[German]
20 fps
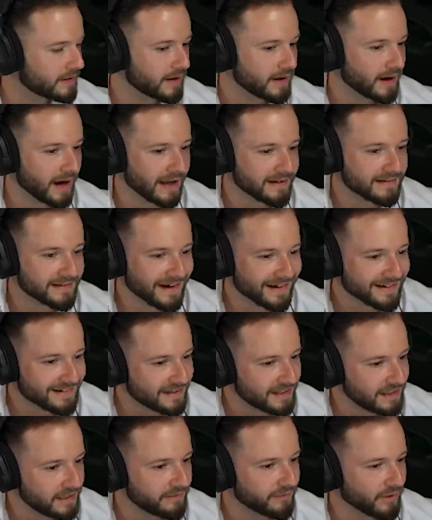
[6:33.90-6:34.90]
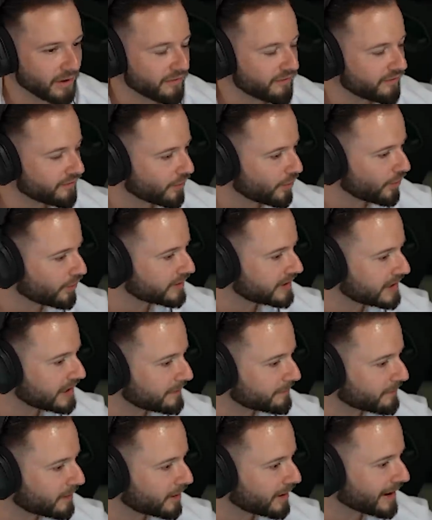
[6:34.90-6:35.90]
Attraktiver,
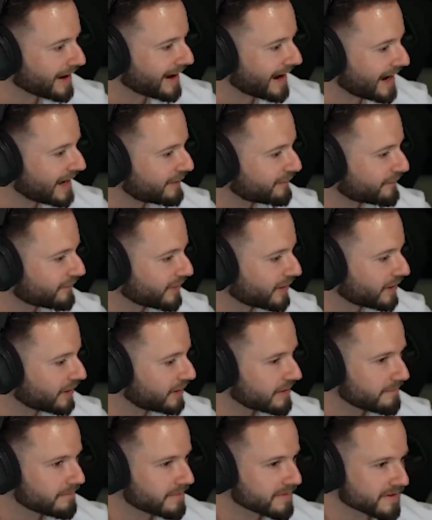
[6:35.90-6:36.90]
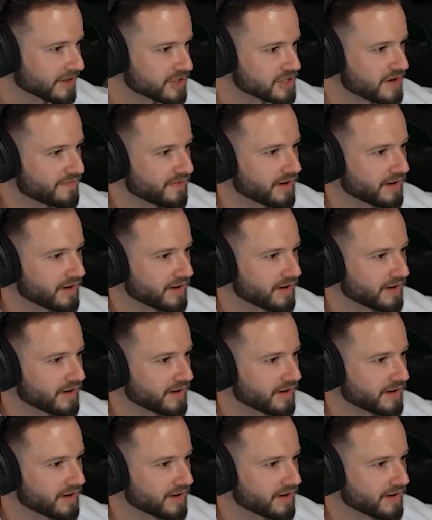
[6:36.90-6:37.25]
vornehmer, reifer. Sascha einfach